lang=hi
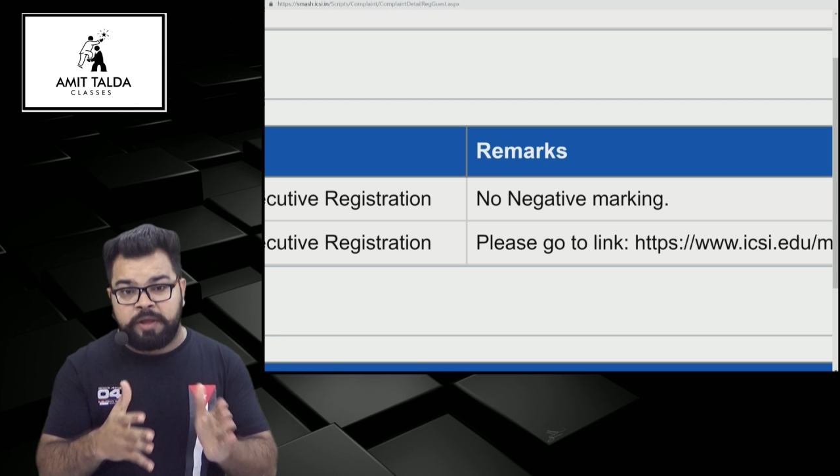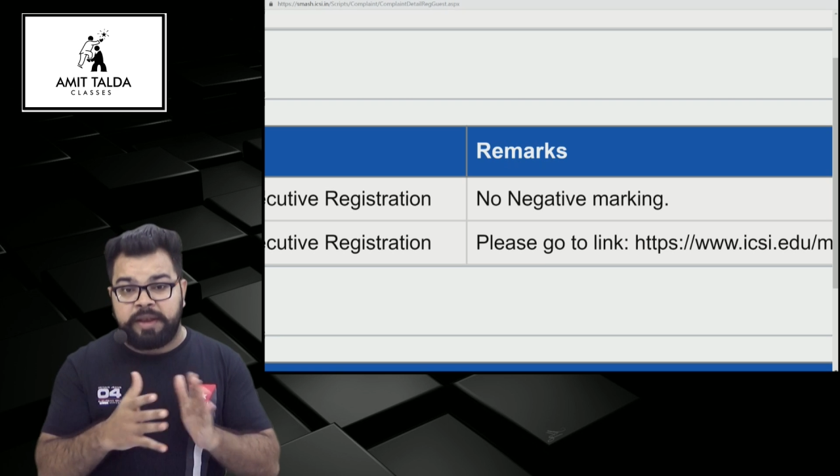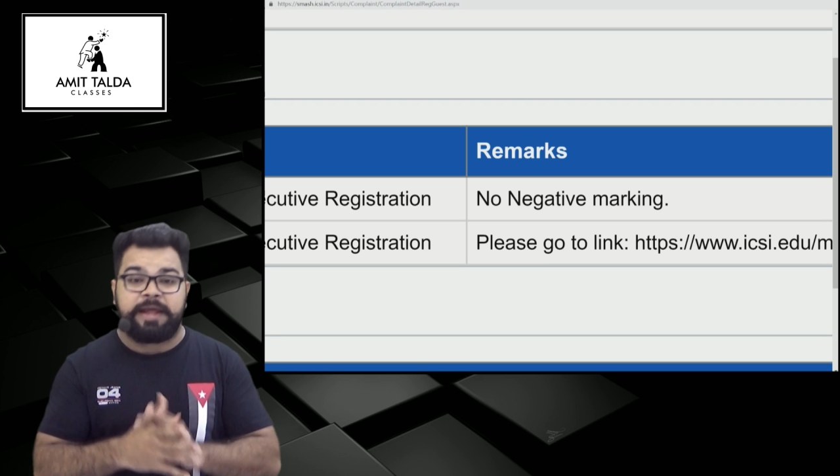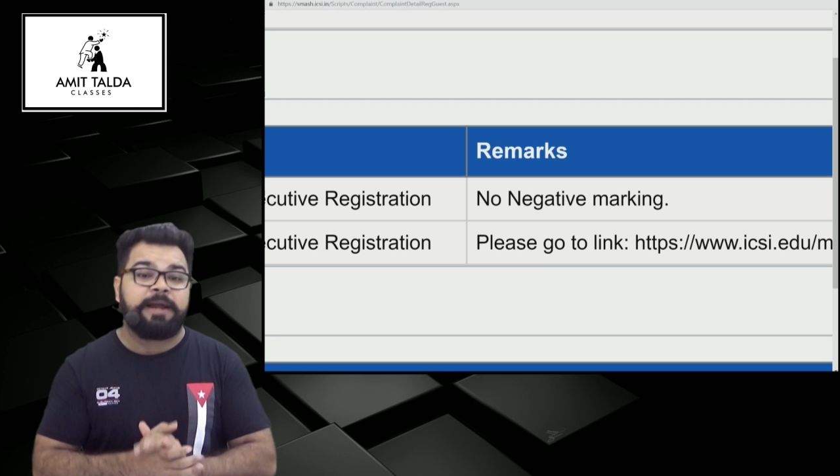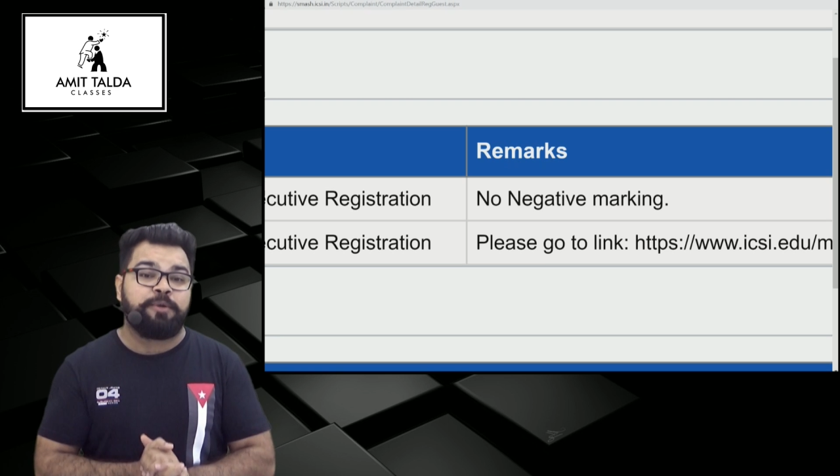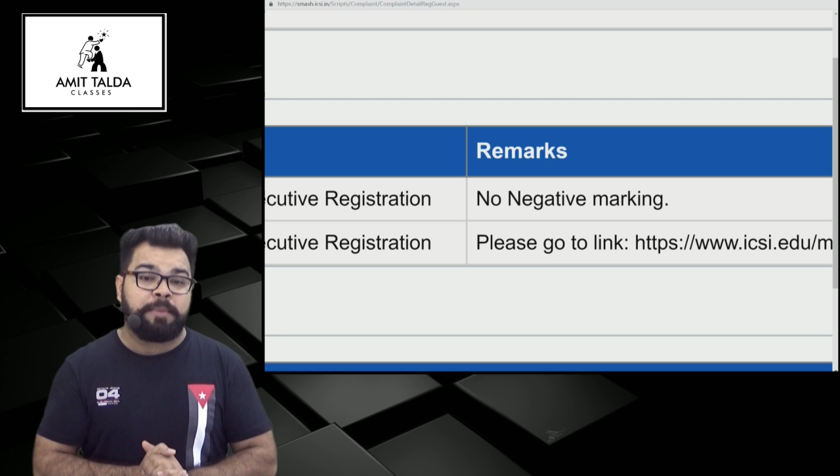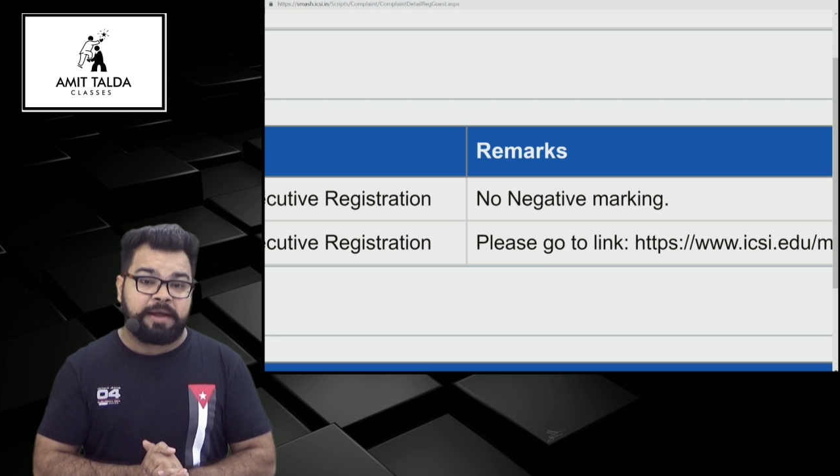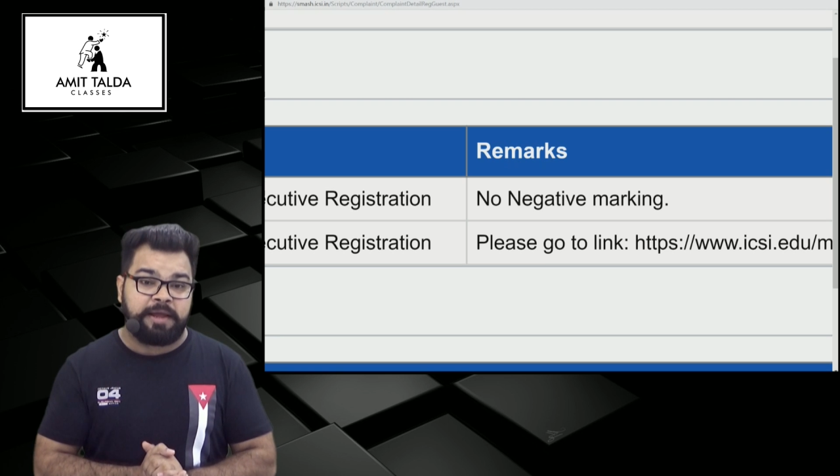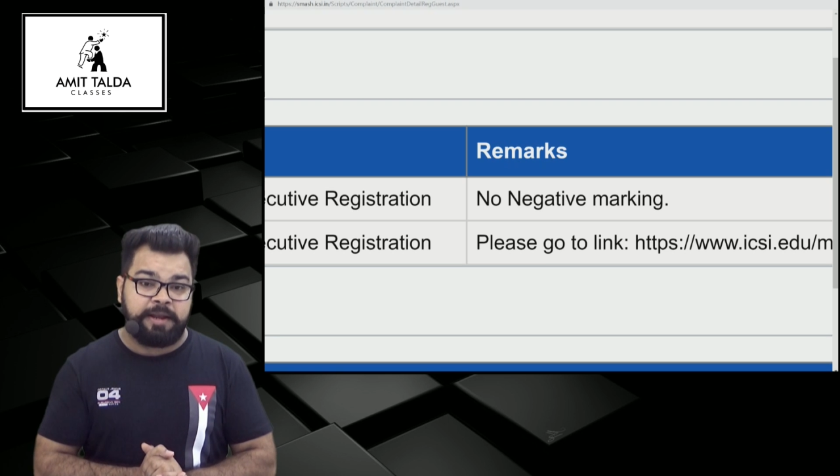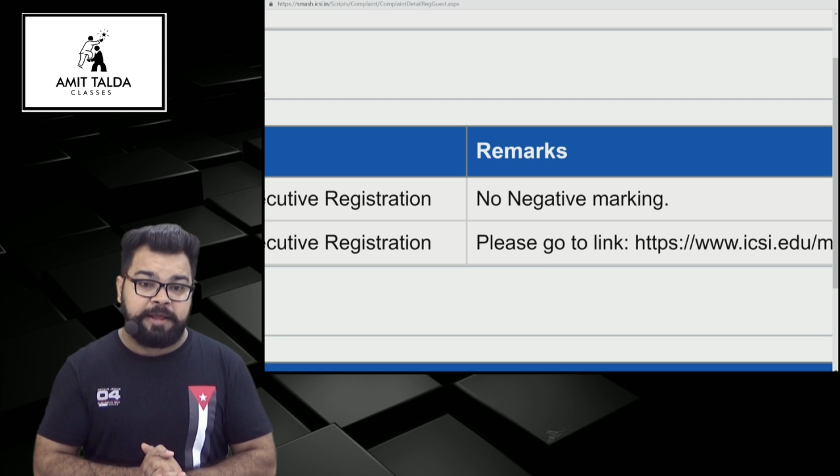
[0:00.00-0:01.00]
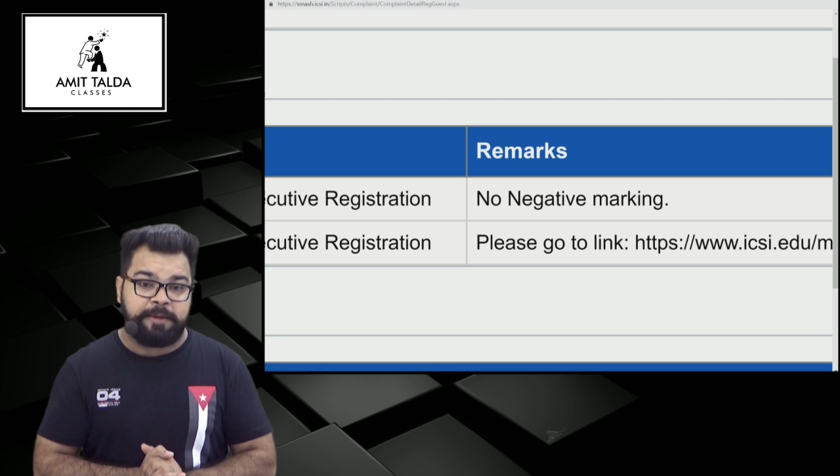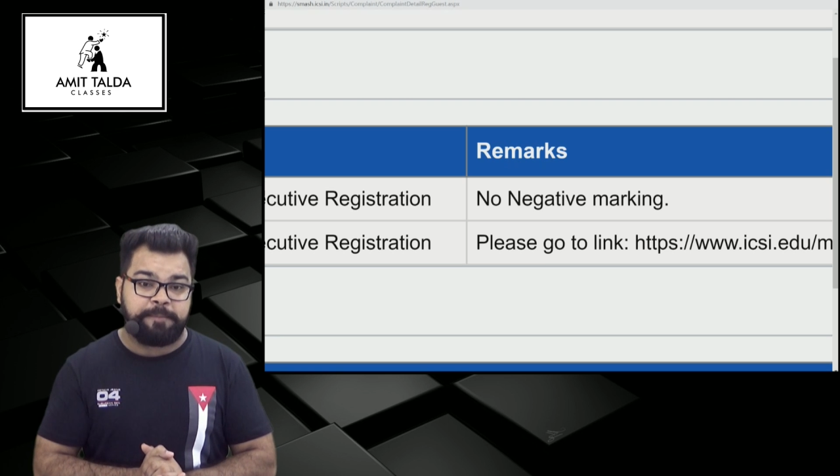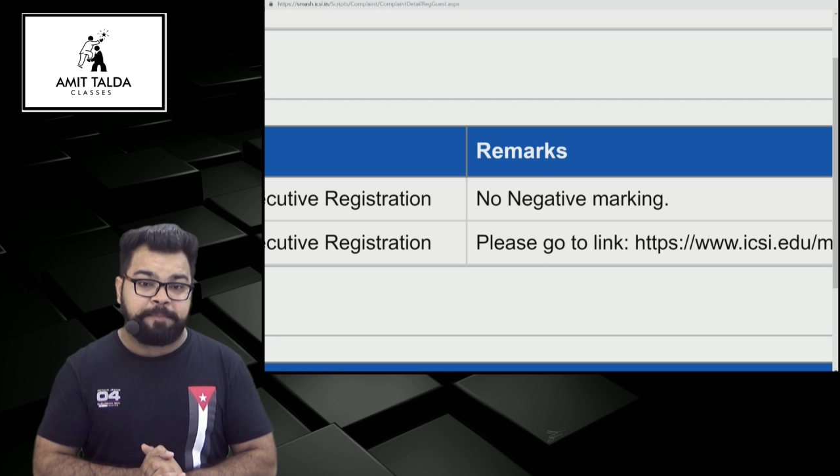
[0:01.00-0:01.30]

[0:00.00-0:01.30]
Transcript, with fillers: नेगेटिव मार्किंग नहीं है